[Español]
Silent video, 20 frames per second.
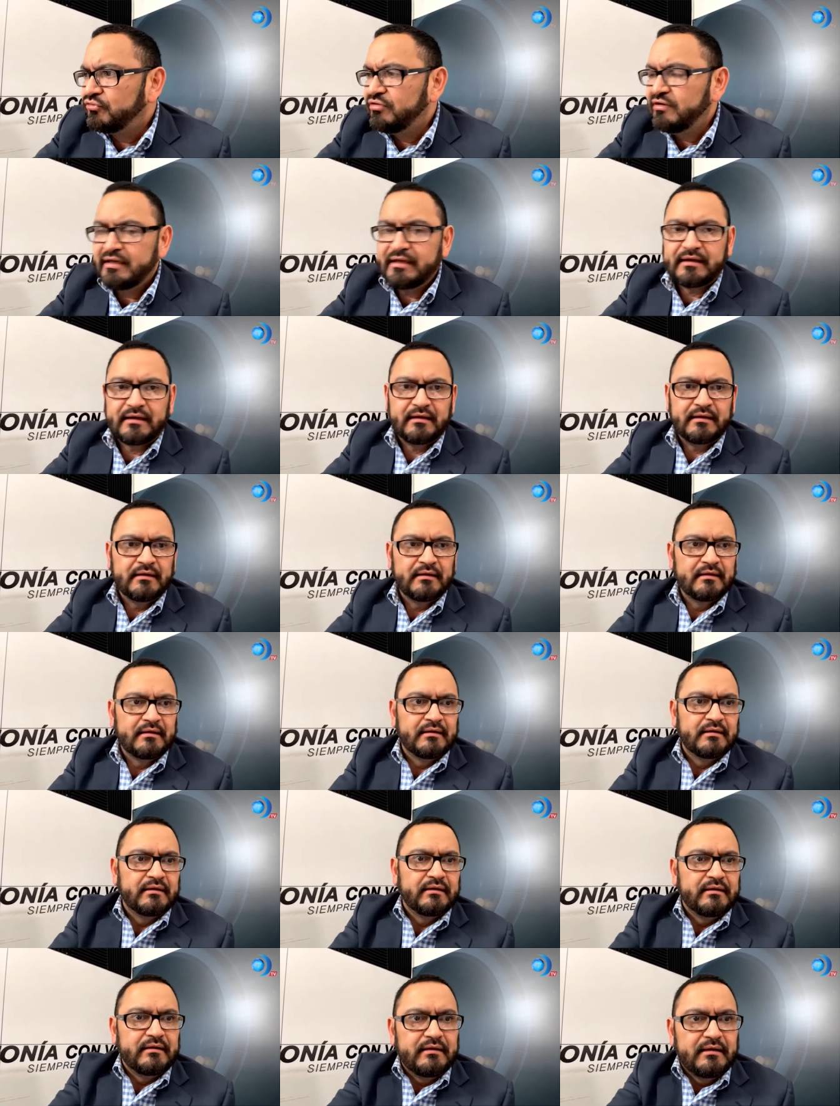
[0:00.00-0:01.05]
Lucía,
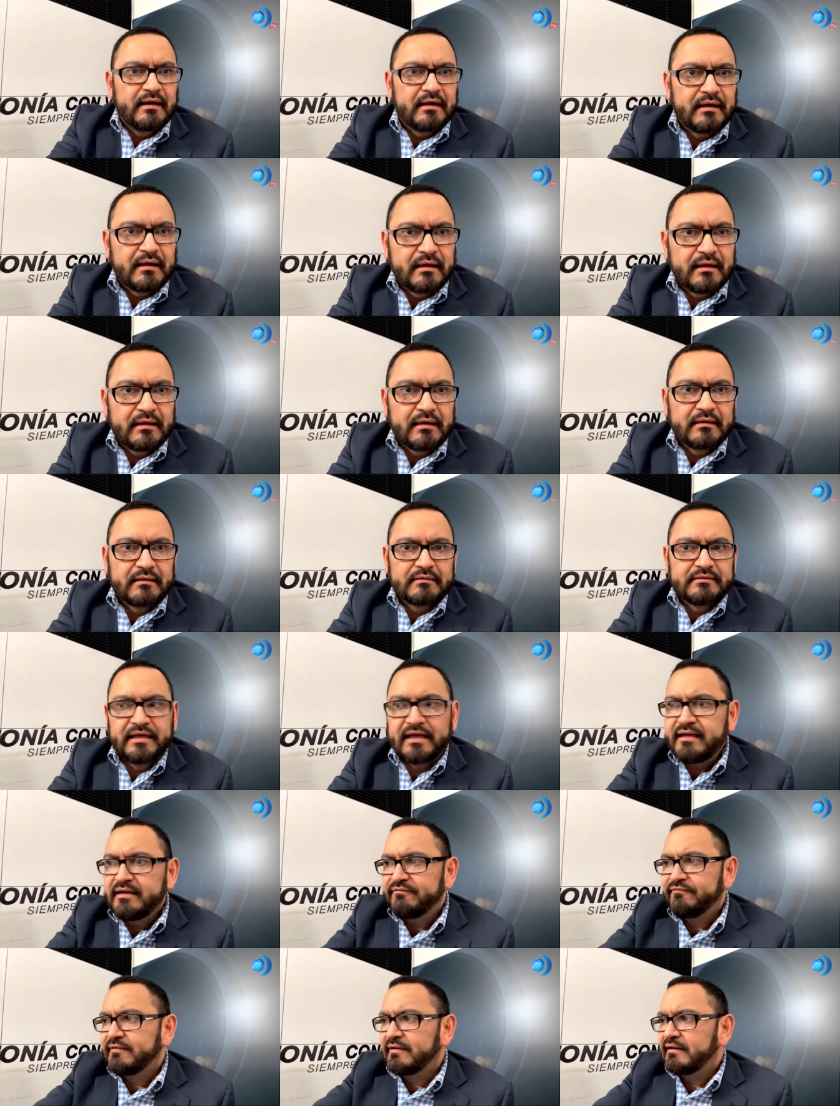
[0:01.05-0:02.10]
y la
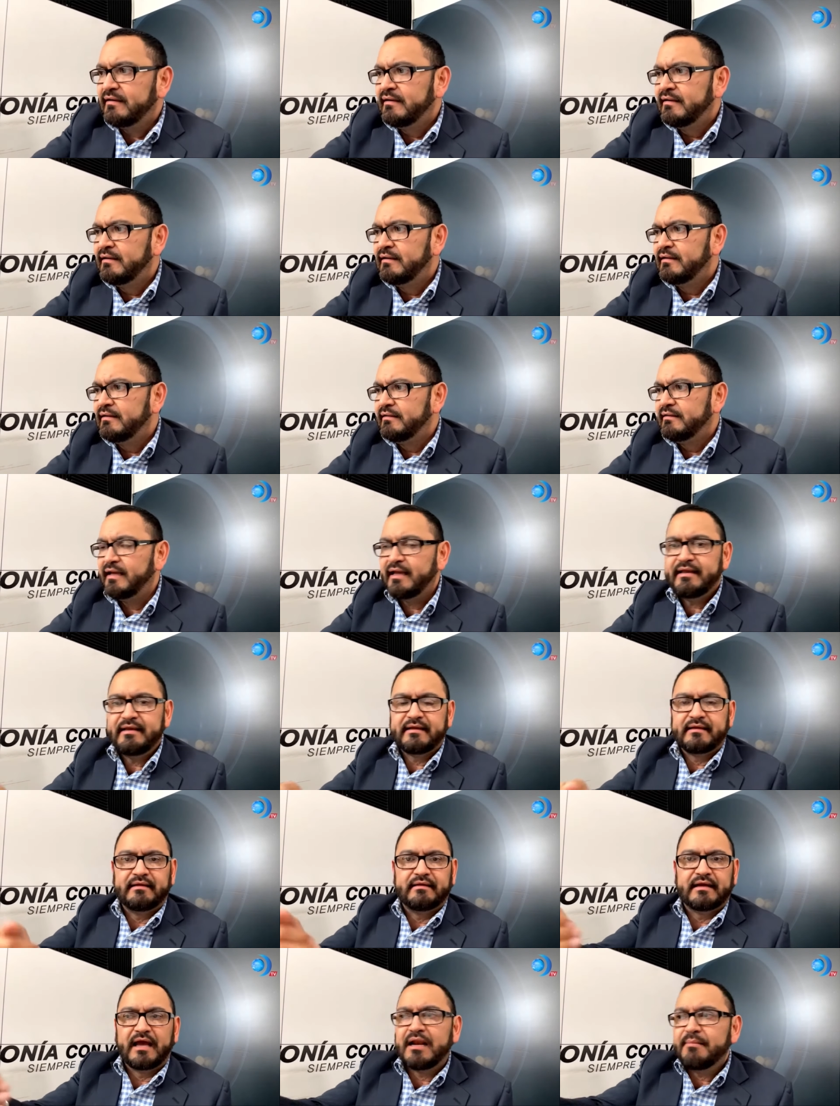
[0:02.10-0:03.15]
Jennifer, y
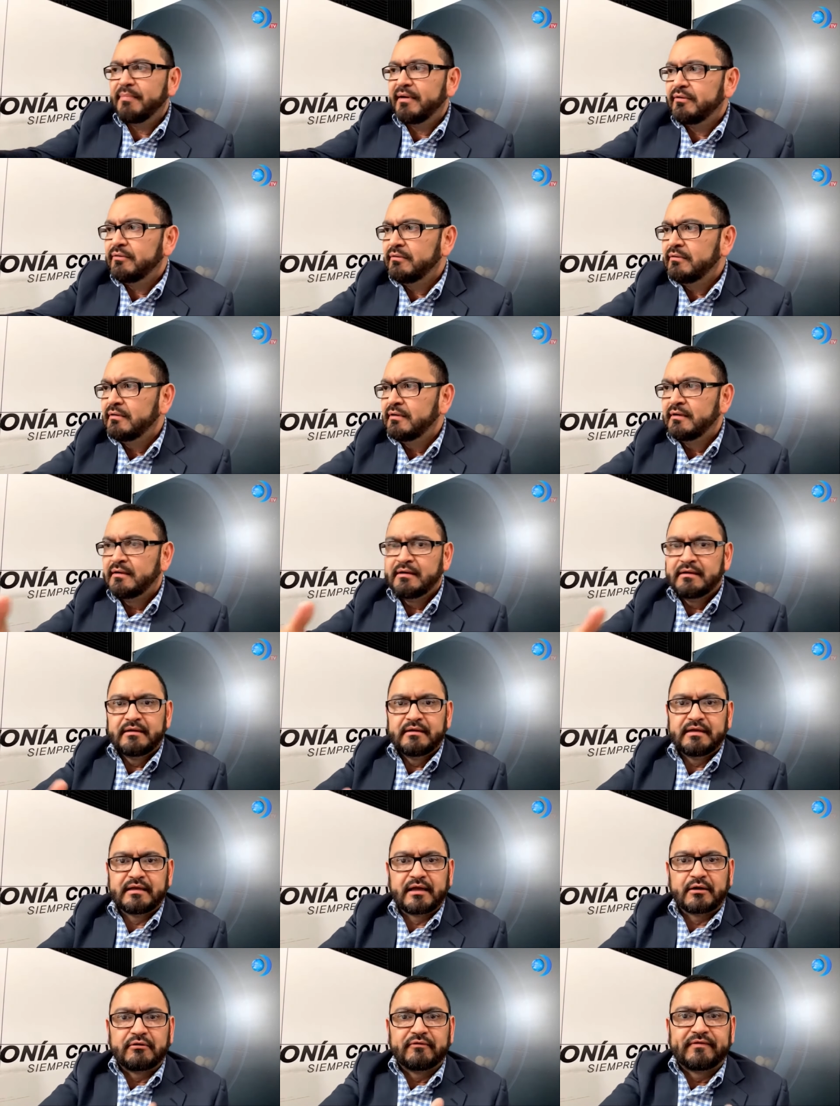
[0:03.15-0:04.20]
ahí Álvaro,
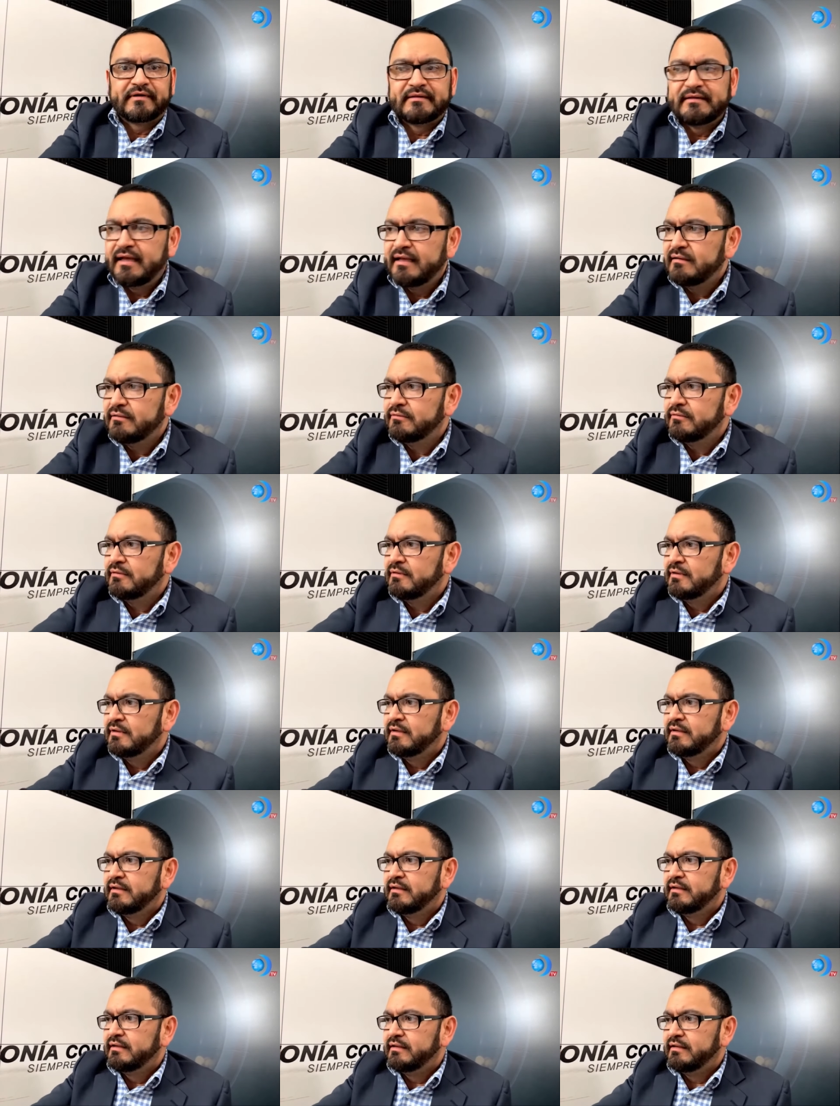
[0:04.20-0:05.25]
y Carlos Fernando,
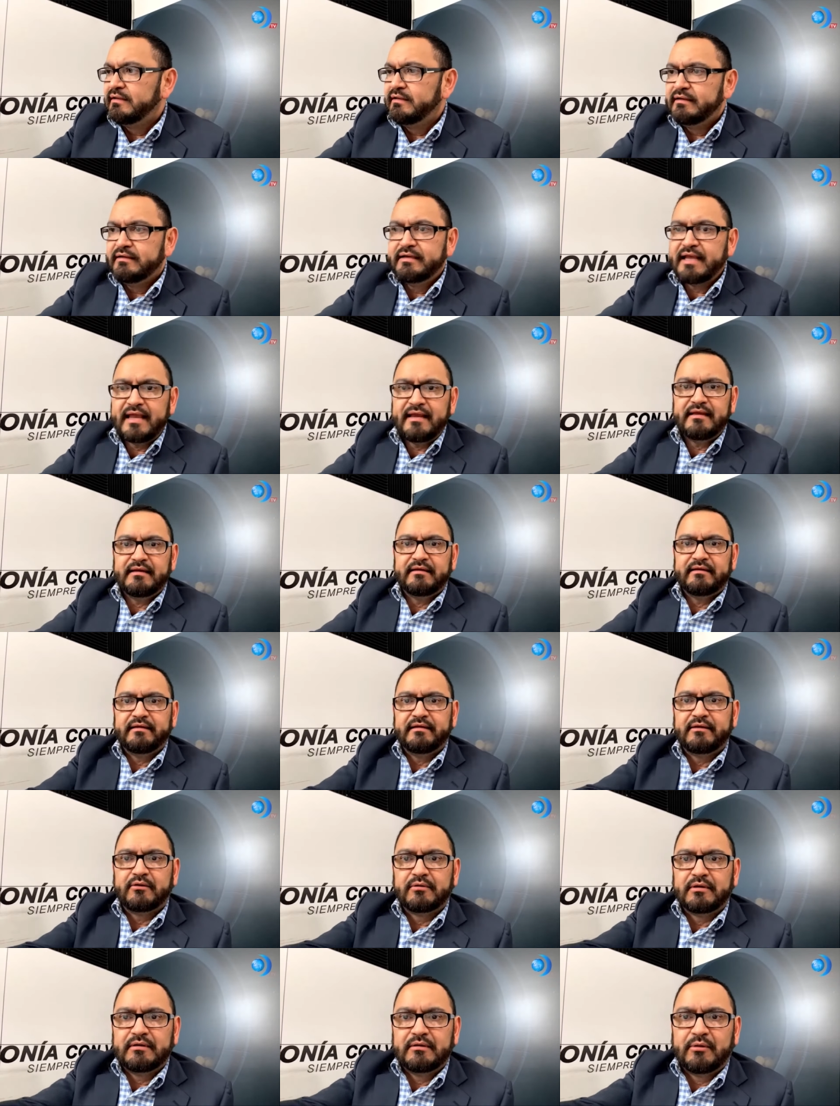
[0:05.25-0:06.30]
y, y hay
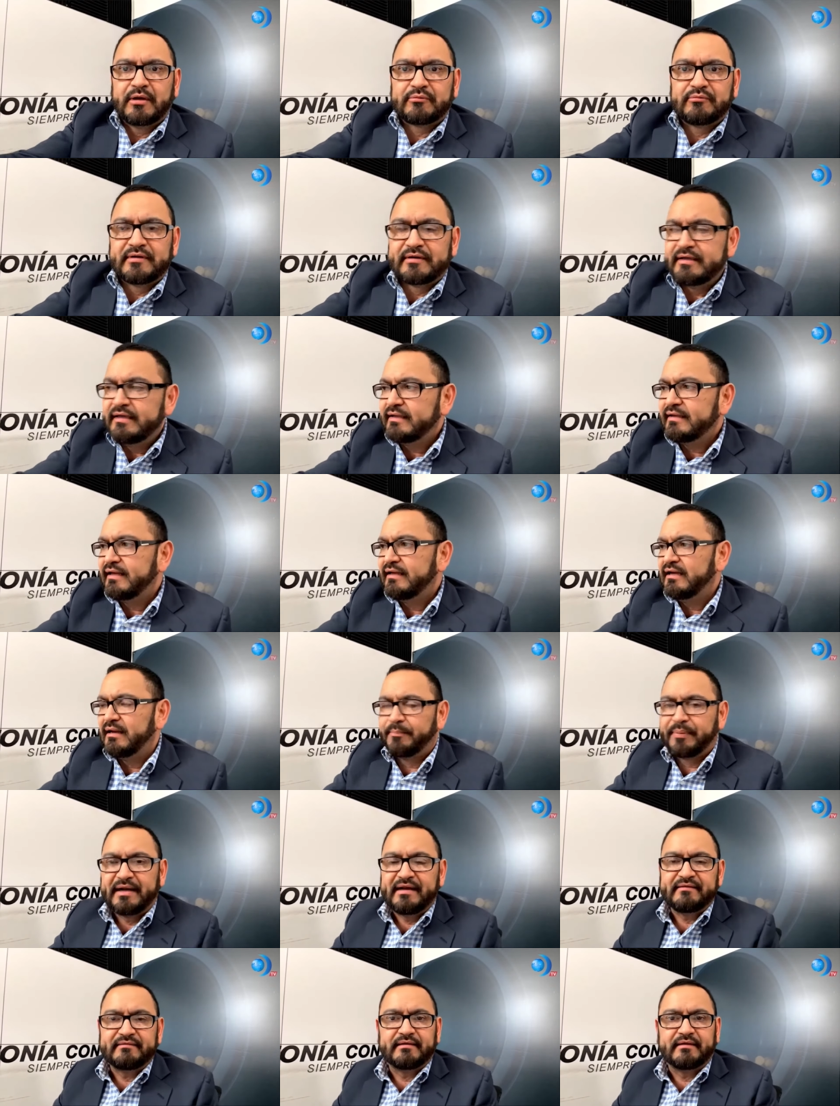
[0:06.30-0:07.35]
y Eduardo Enrique, y
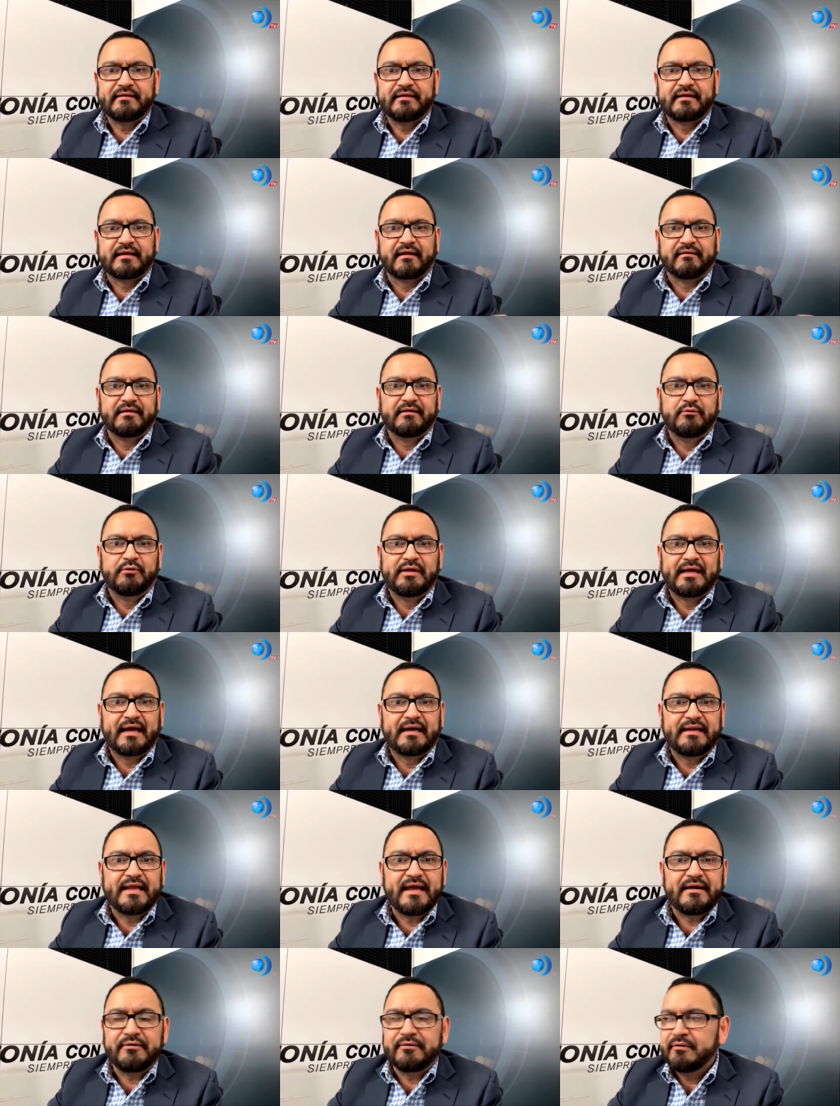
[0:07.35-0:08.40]
la prensa, y, Luis
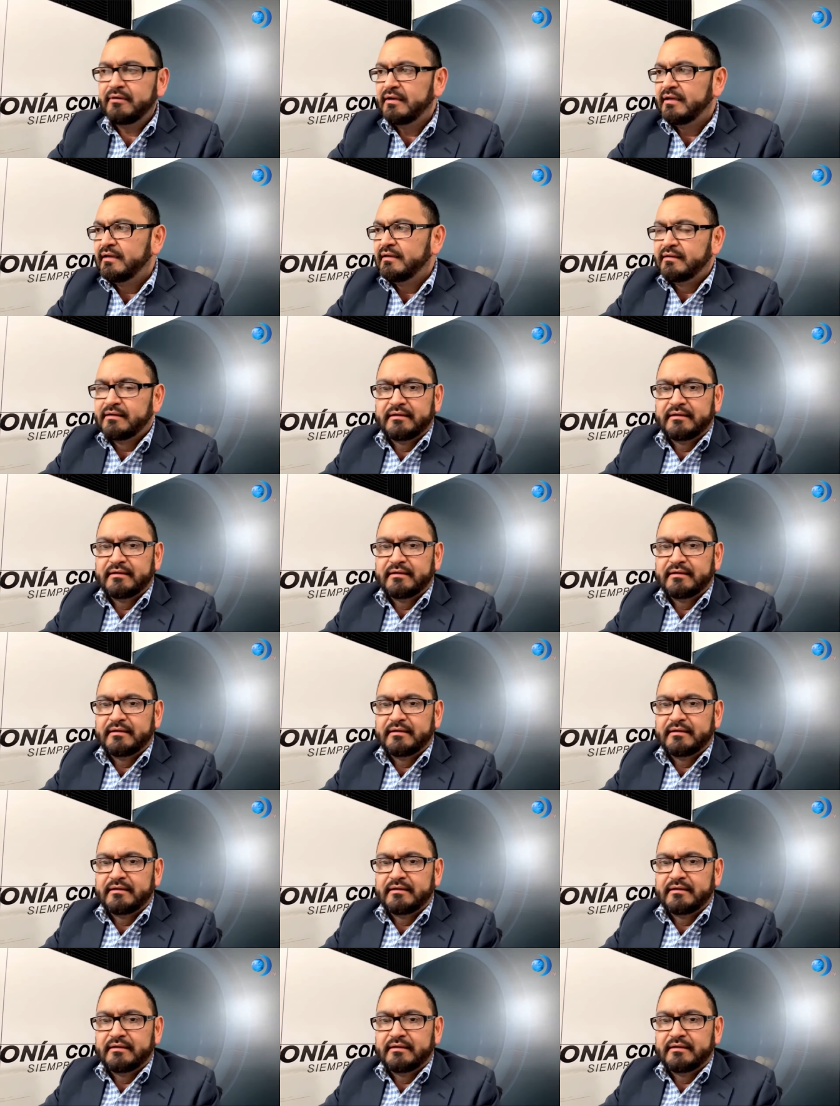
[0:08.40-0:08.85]
Galeano.